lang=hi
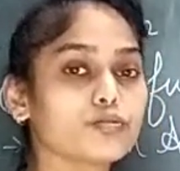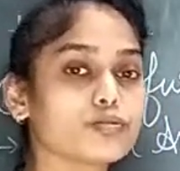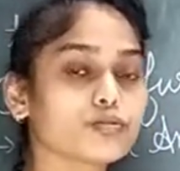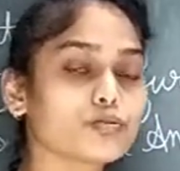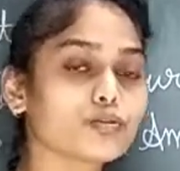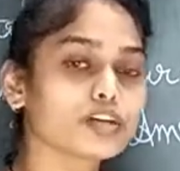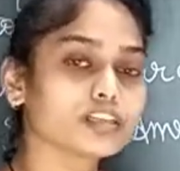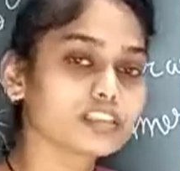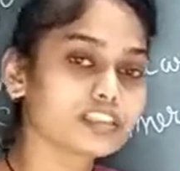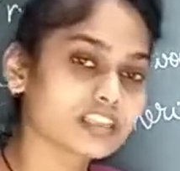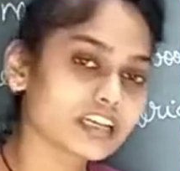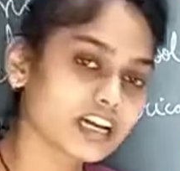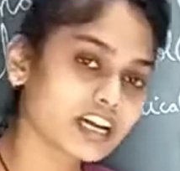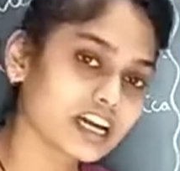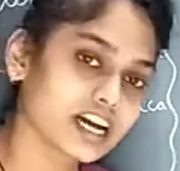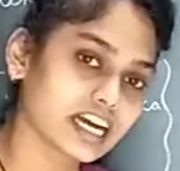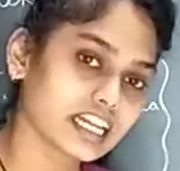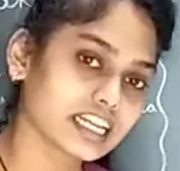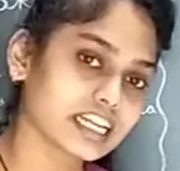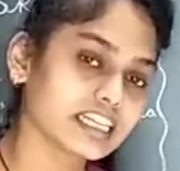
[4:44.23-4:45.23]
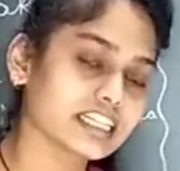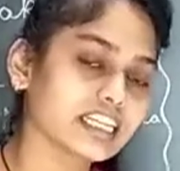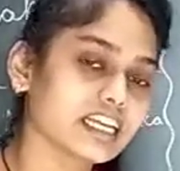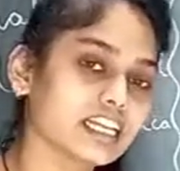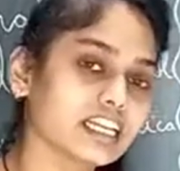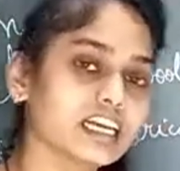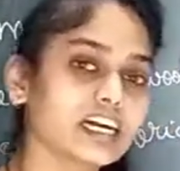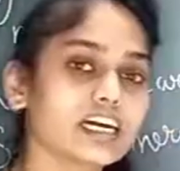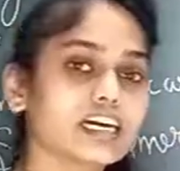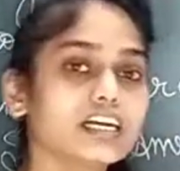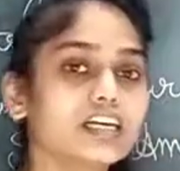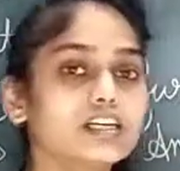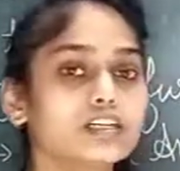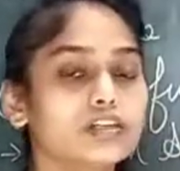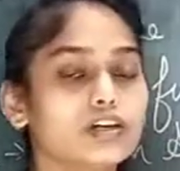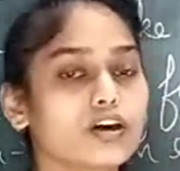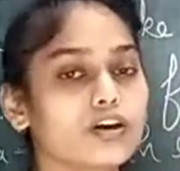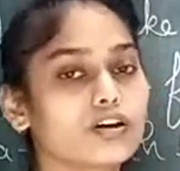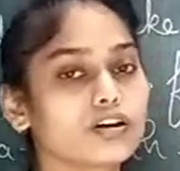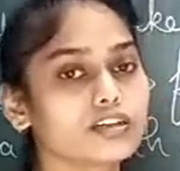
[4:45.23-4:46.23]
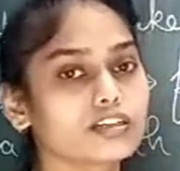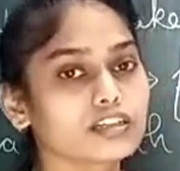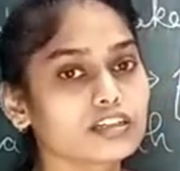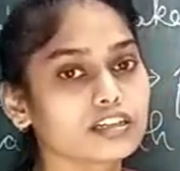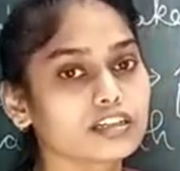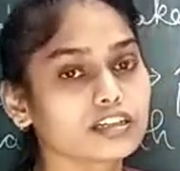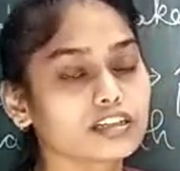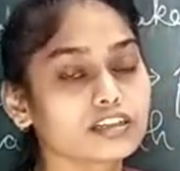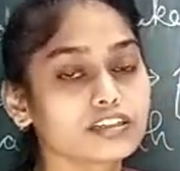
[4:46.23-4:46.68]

उनको अच्छा खाना देना और